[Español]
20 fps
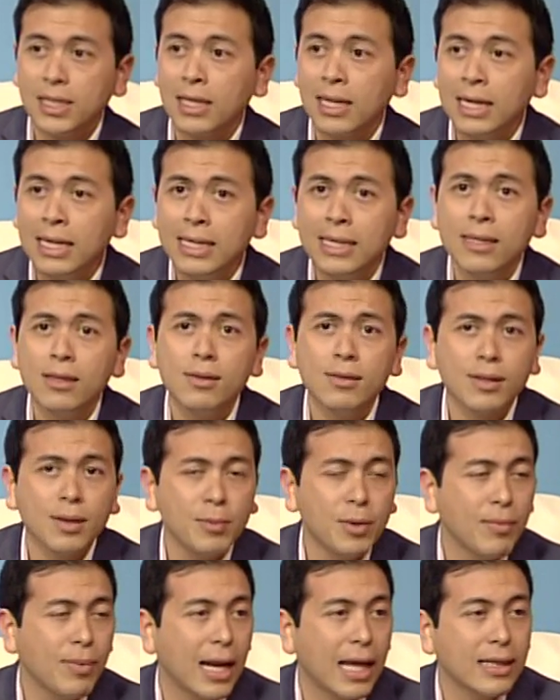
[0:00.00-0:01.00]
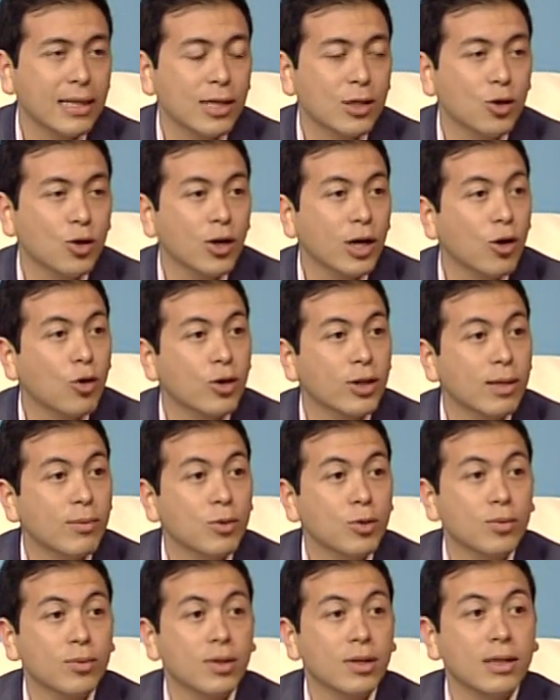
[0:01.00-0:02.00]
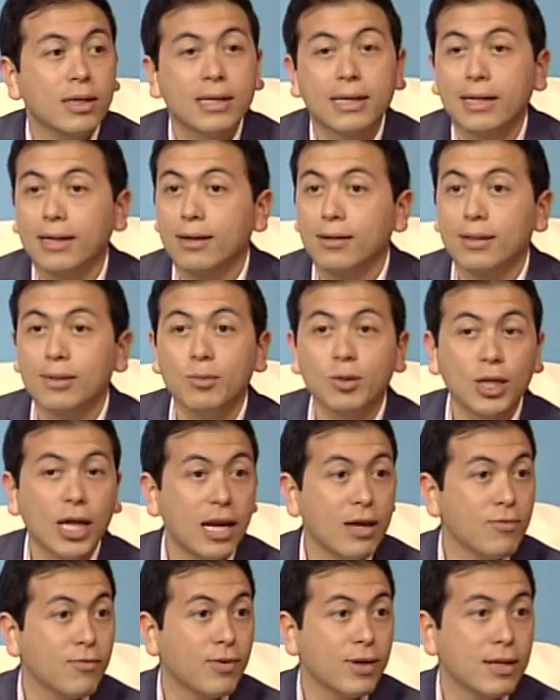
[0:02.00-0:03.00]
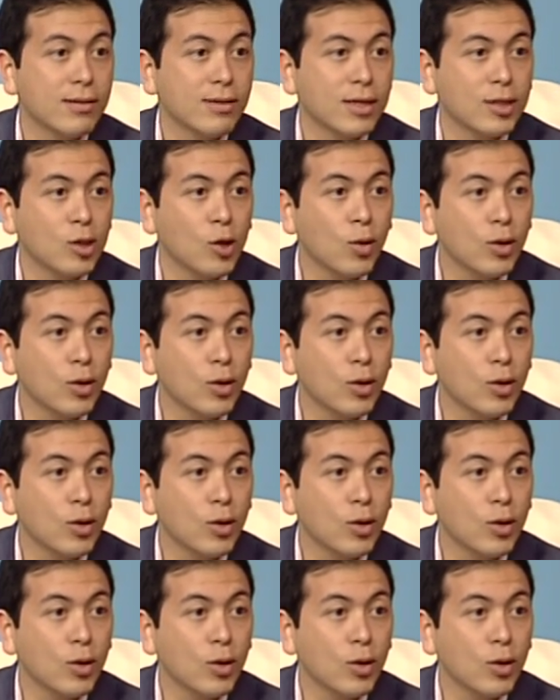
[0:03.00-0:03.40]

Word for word: líquida y semiblanda, ¿no? Recordemos, regresamos a la infancia, ¿no?